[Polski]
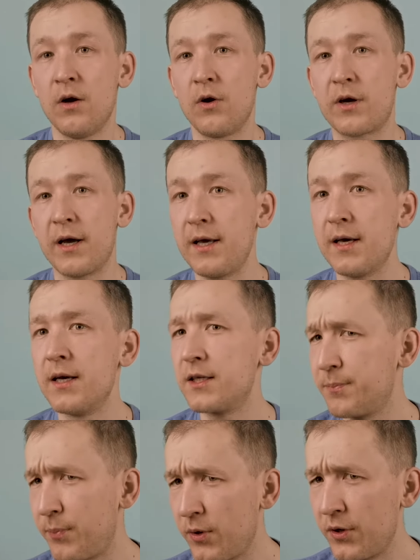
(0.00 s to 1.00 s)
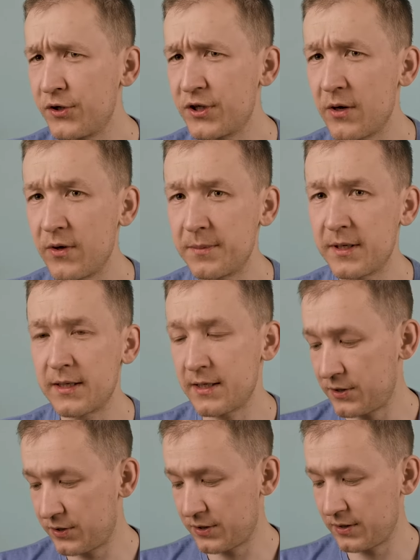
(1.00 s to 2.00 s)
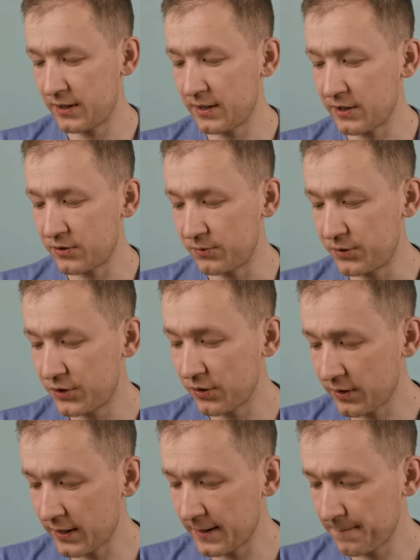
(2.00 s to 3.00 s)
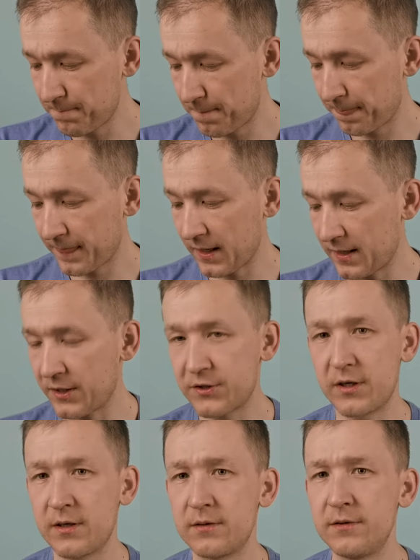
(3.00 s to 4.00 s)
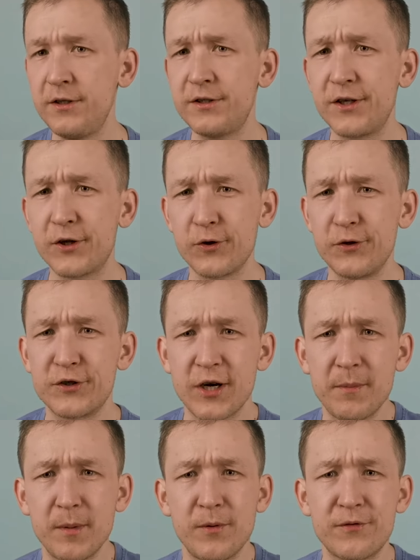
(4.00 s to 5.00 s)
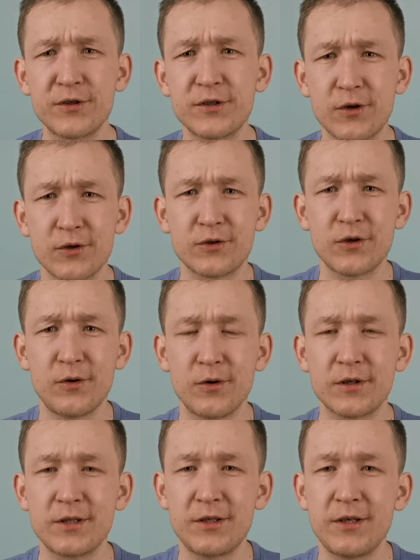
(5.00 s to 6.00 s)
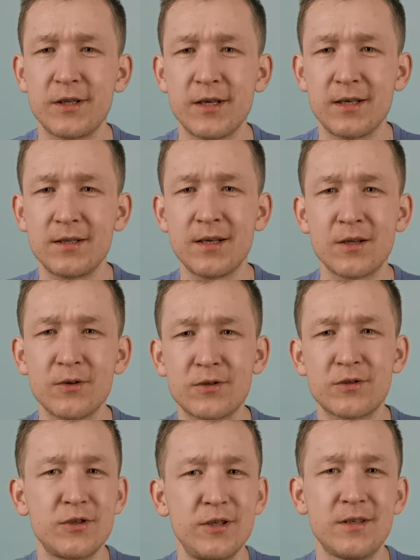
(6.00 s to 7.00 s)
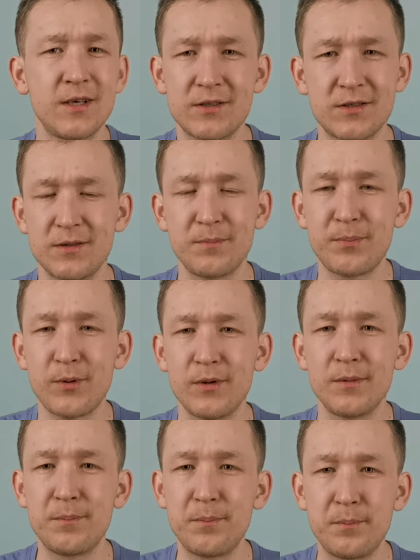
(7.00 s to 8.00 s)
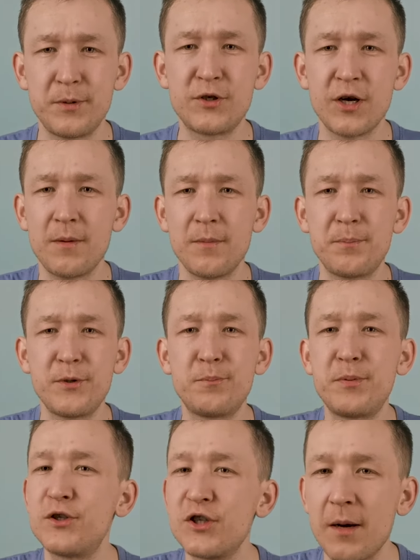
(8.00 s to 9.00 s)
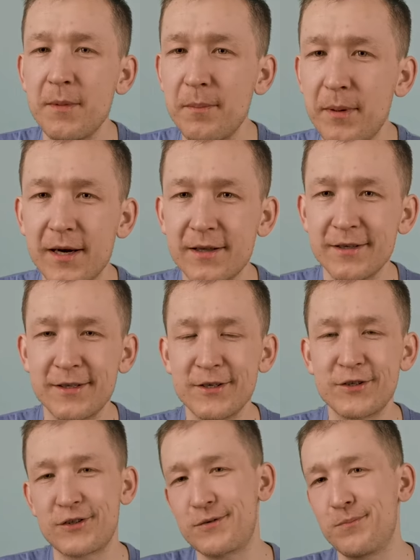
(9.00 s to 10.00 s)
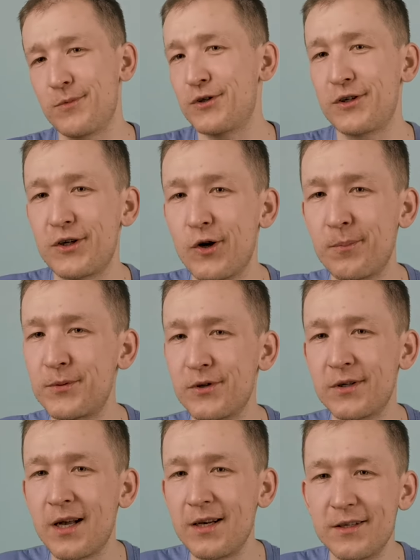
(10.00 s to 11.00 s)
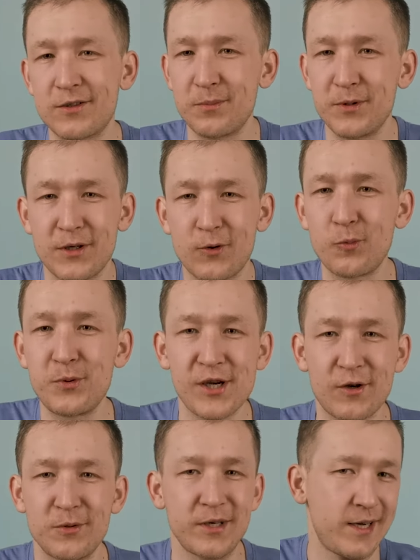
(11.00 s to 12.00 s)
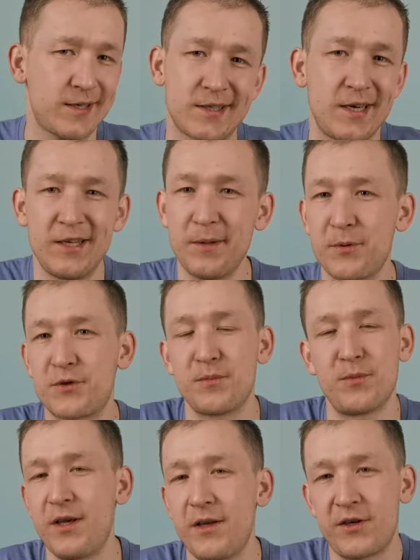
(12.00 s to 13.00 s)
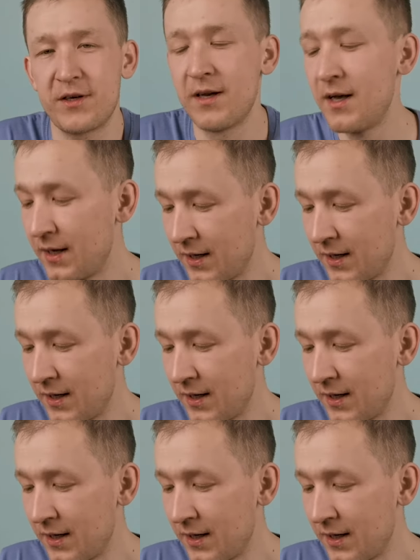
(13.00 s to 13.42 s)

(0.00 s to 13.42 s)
Ok, spojrzałem na, nasz, na naszą ściągę. Także nic nie doliczamy, bo wszystko, co chcecie na, na noc, czyli też pijam, pijama party, też możecie opcjonalnie sobie zakupić jakąś ekstra, ale nie potrzebujecie.